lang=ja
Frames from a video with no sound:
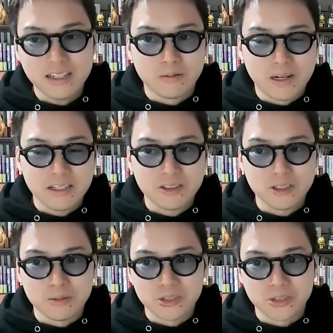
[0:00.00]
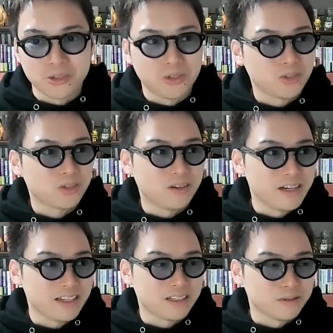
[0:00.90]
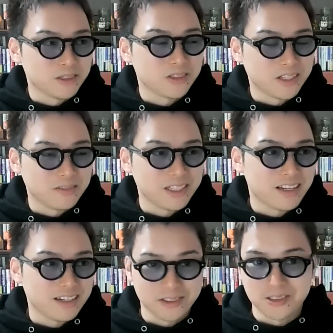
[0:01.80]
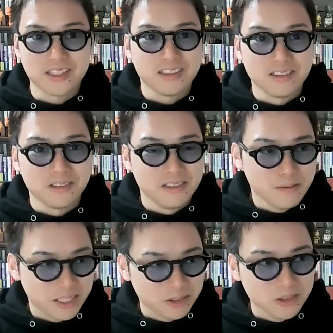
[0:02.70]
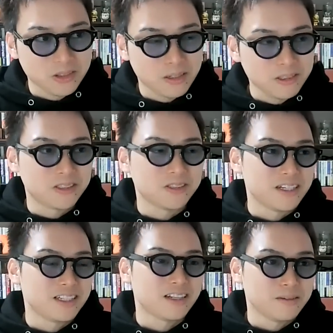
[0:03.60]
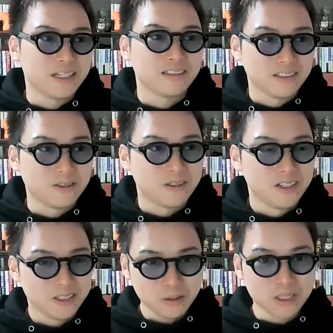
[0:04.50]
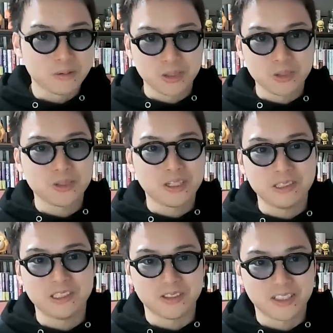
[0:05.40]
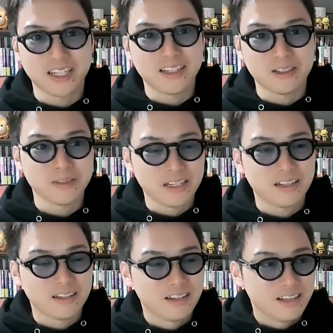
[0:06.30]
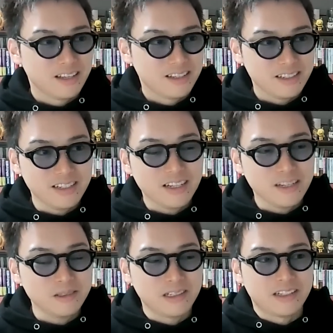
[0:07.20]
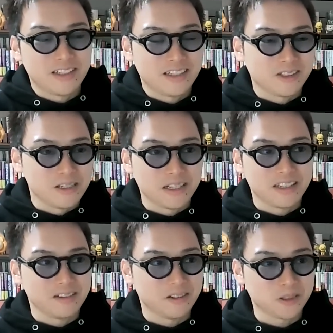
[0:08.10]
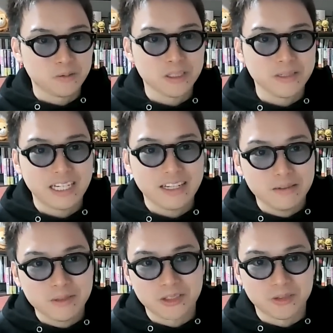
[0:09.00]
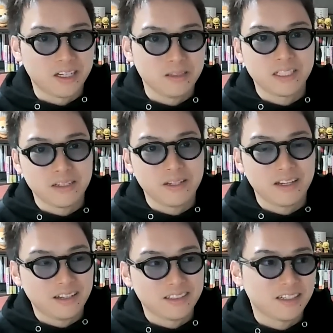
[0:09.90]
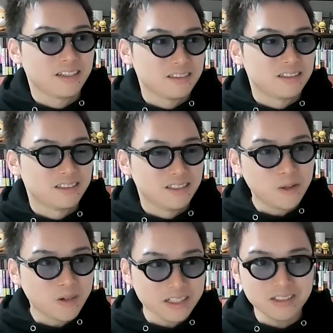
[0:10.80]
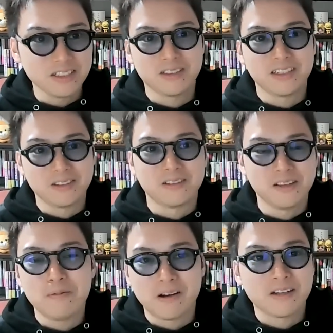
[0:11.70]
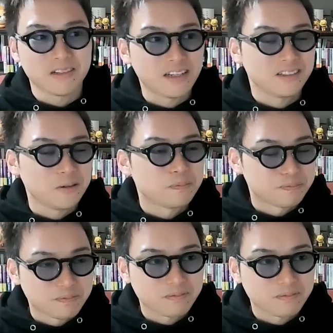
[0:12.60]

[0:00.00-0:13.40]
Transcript: さっきも回りくどい文章とかは下手な文章だみたいな話をしたんですけど、やっぱ冗長な文章を書いたらダメなんですけど、そもそも冗長な文章って何なのみたいな。いらない分削れとか言われていいけど、そもそもいらない文章わかりませんみたいな感じじゃないですか。でも他の人に言わせると、やっぱわかるわけですよ。